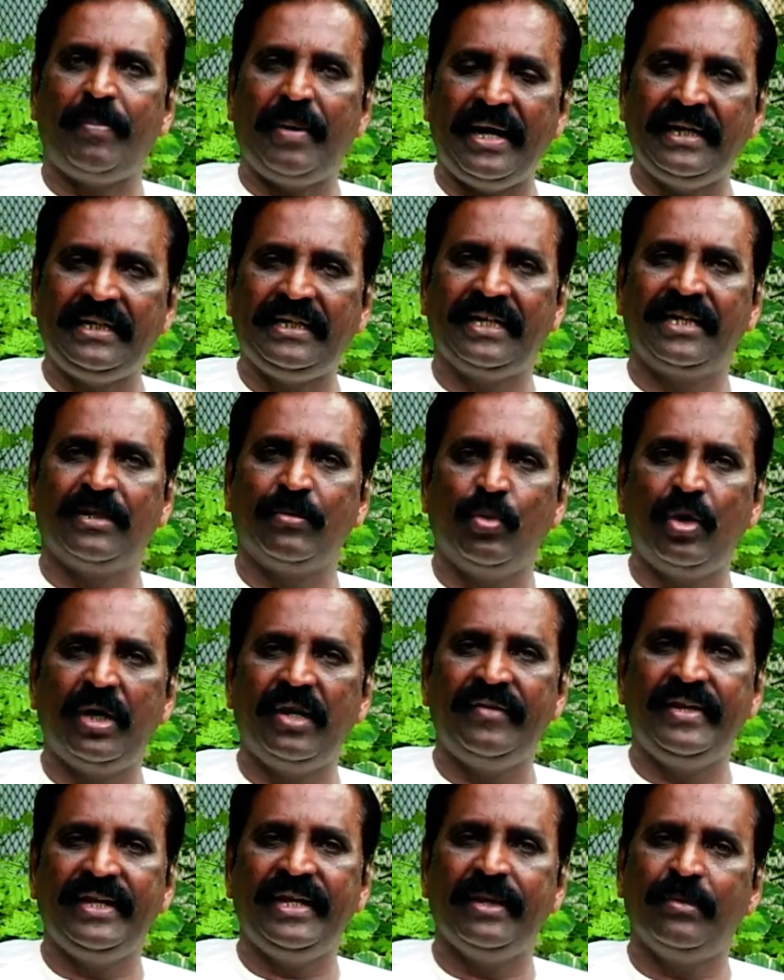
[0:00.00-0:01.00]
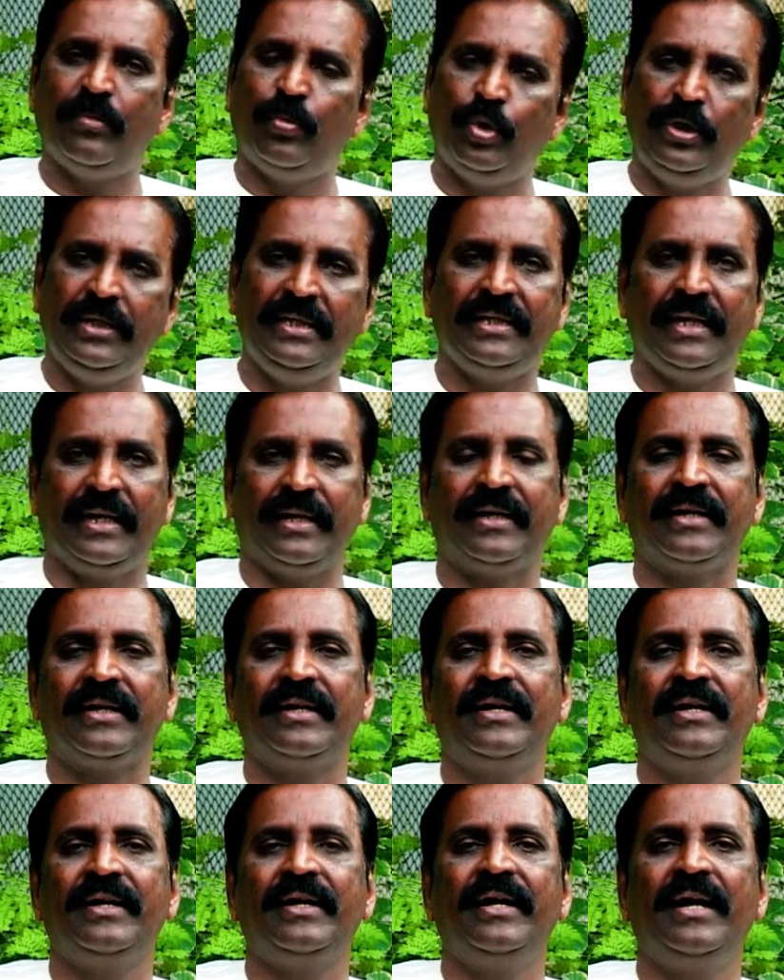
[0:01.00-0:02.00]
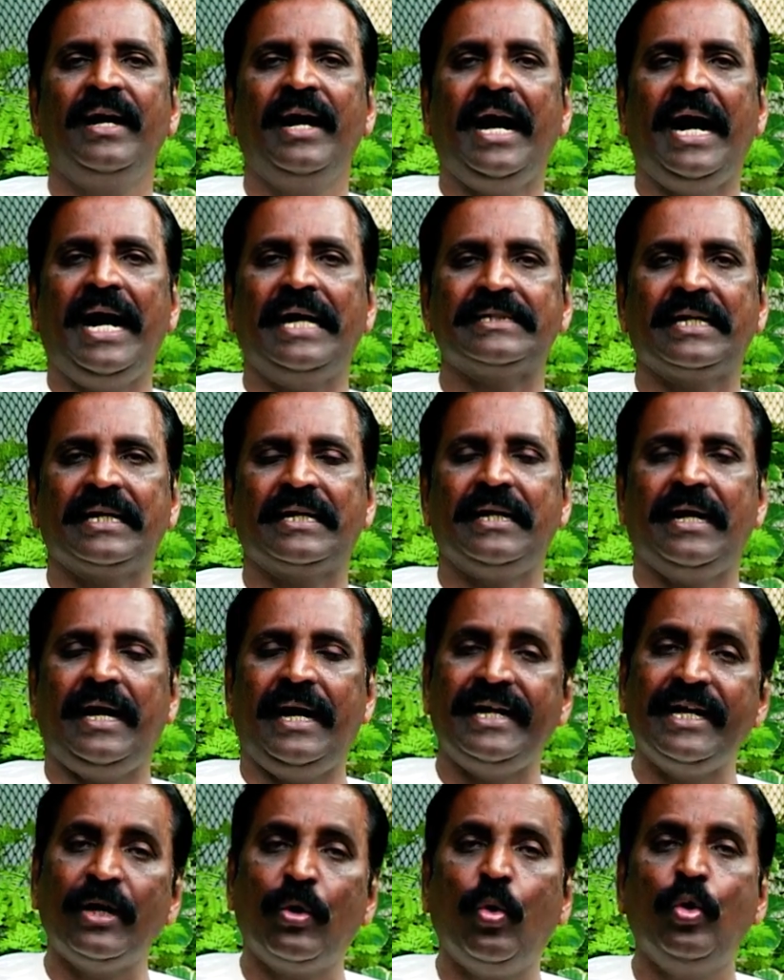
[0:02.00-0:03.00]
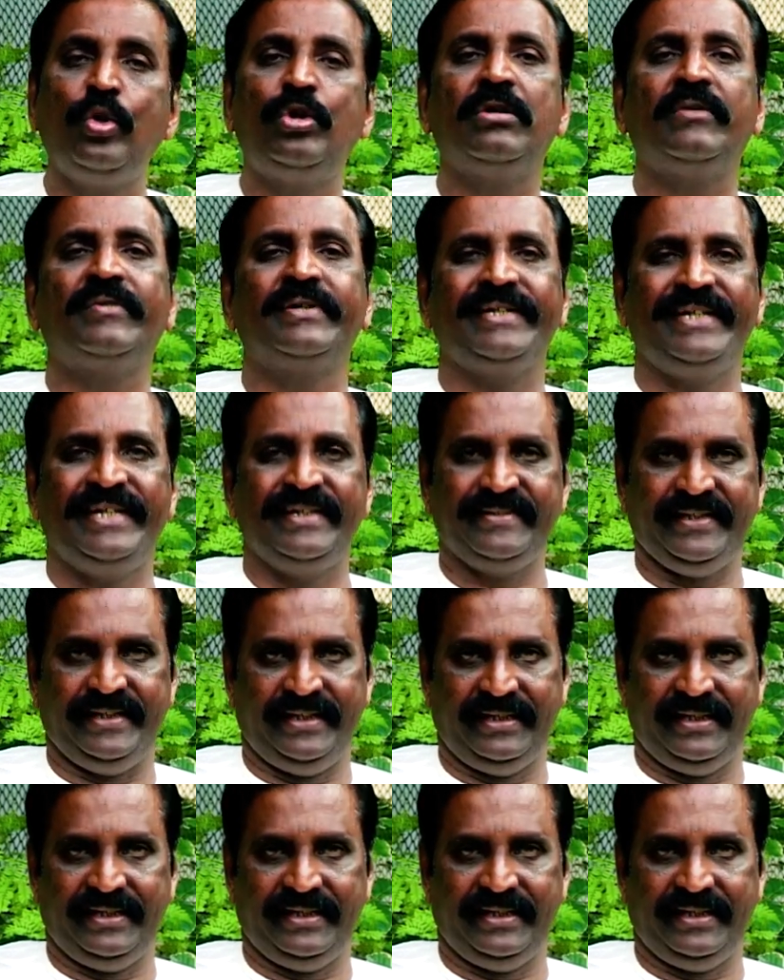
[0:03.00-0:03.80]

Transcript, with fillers: பாட்டுக்கு முகவரியே மொழிதான் அதற்கு அழகூட்டுவது இசை